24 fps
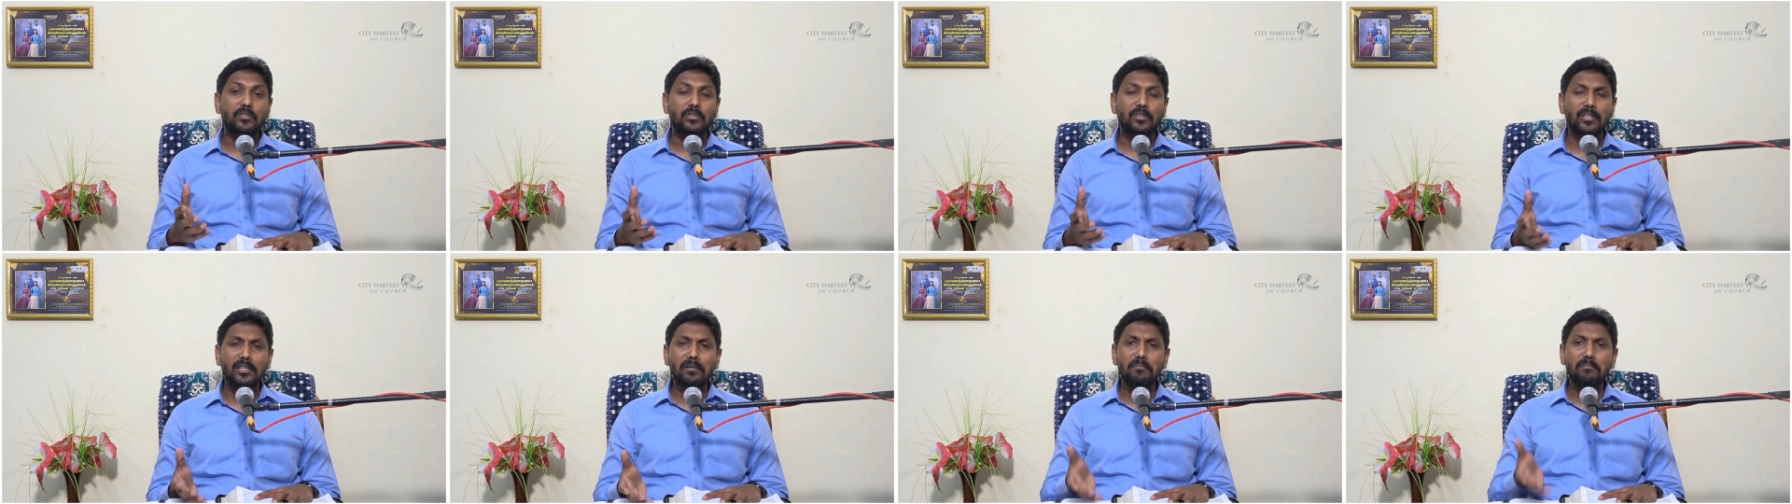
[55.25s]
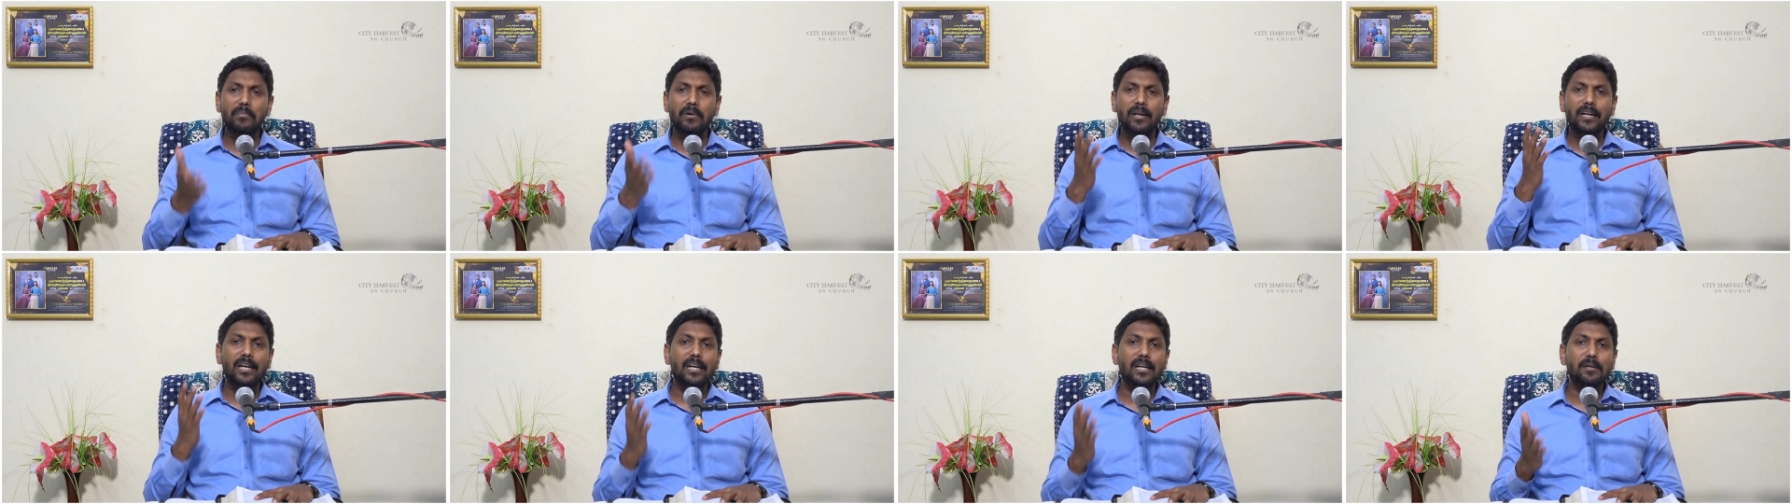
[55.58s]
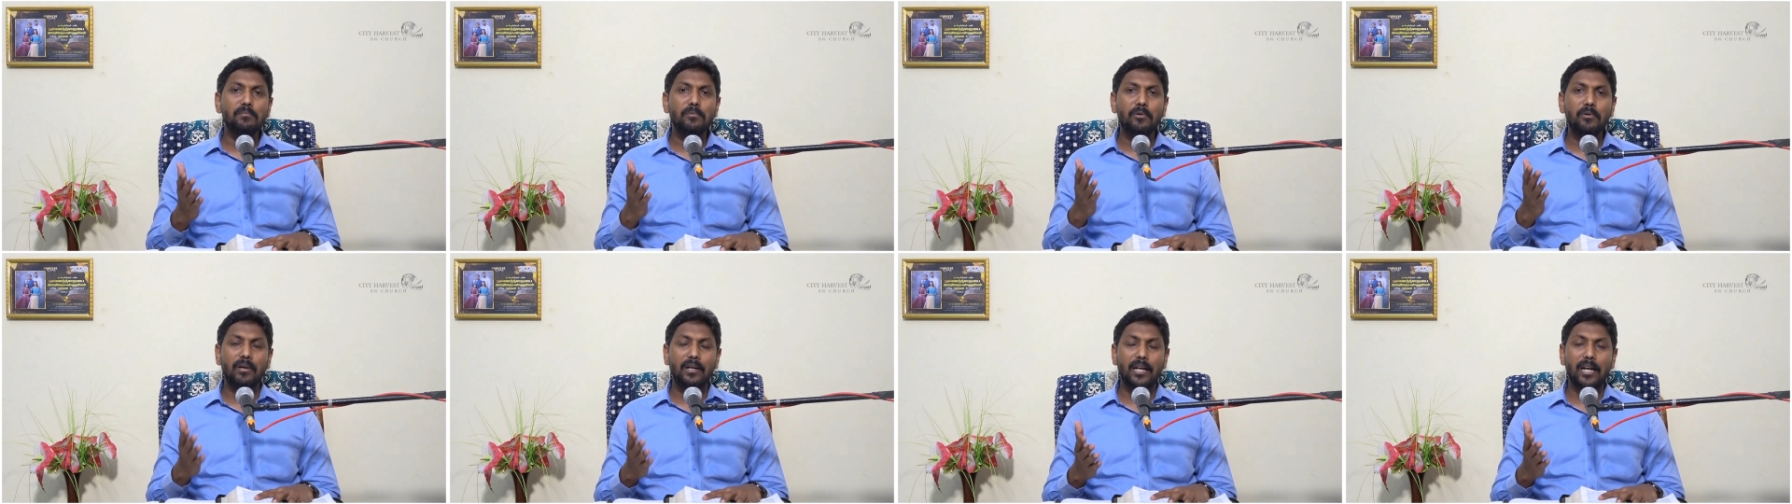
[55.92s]
திரும்ப
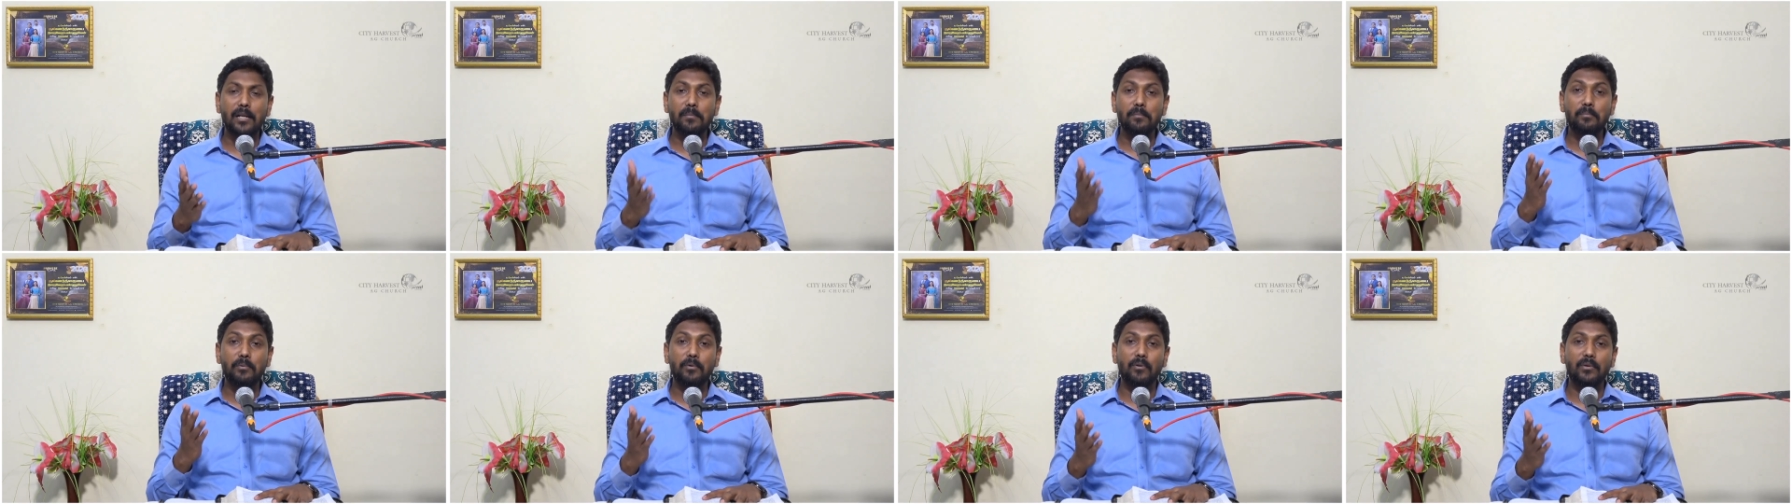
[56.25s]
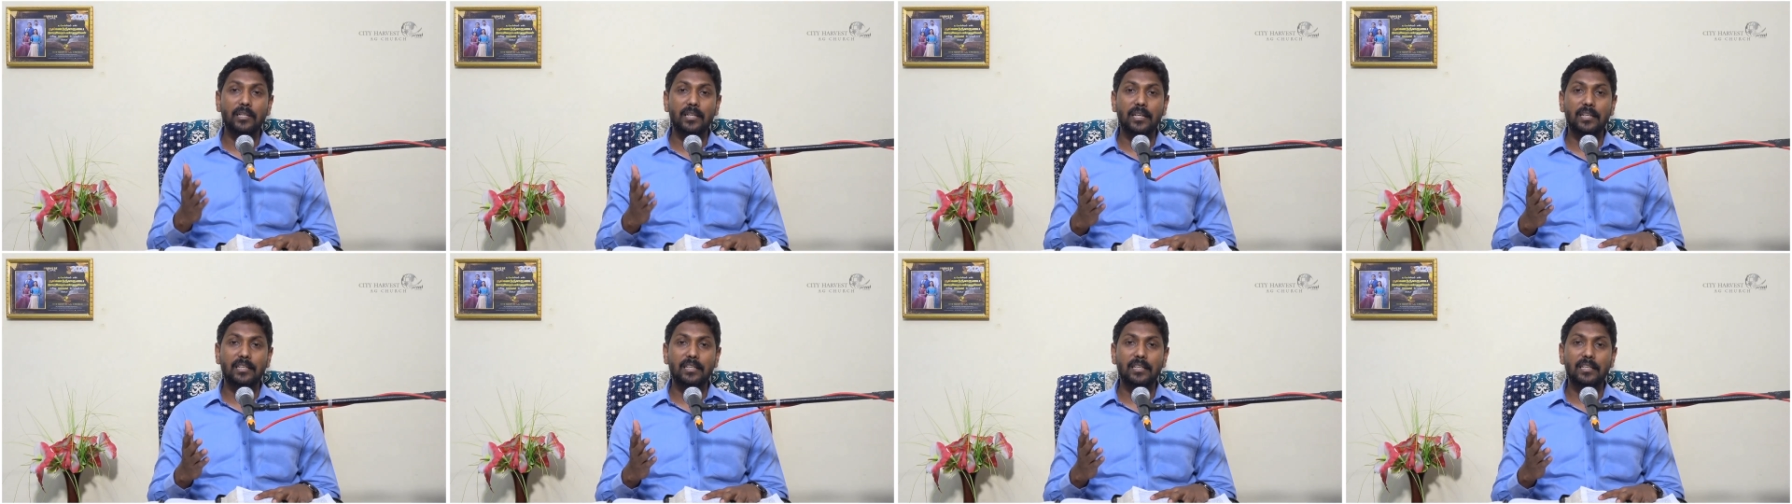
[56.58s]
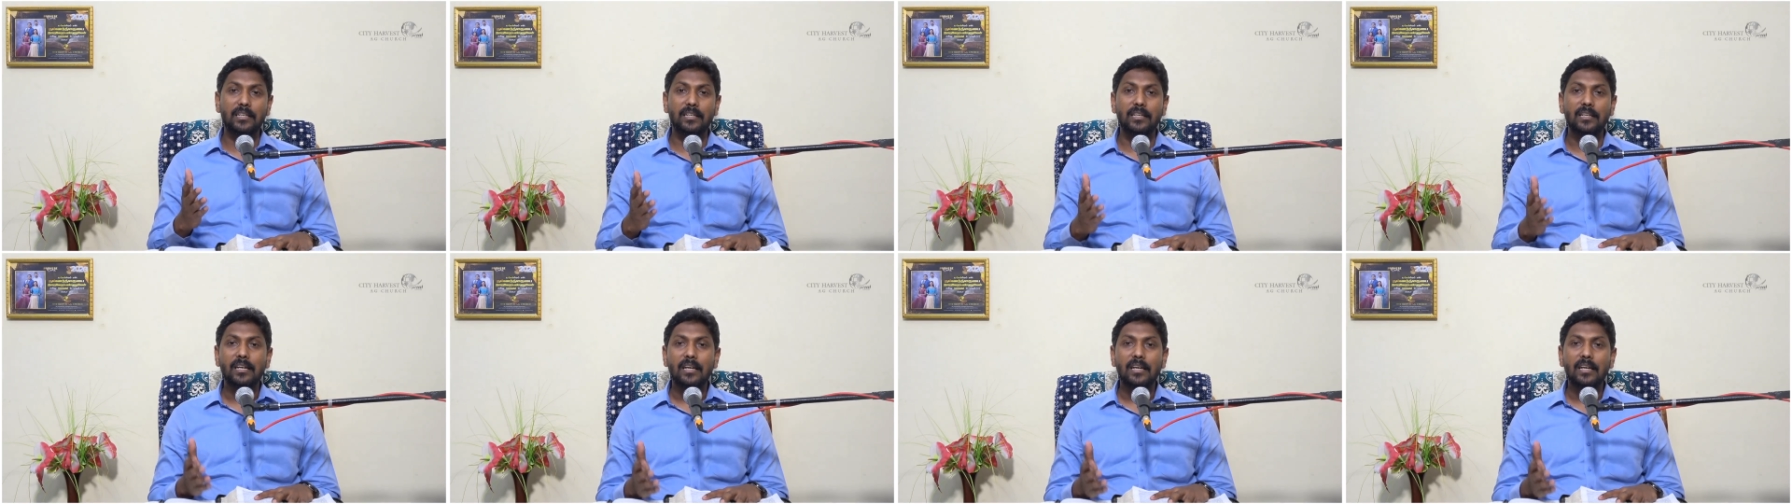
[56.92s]
எழும்பு எழுப்புவதற்கு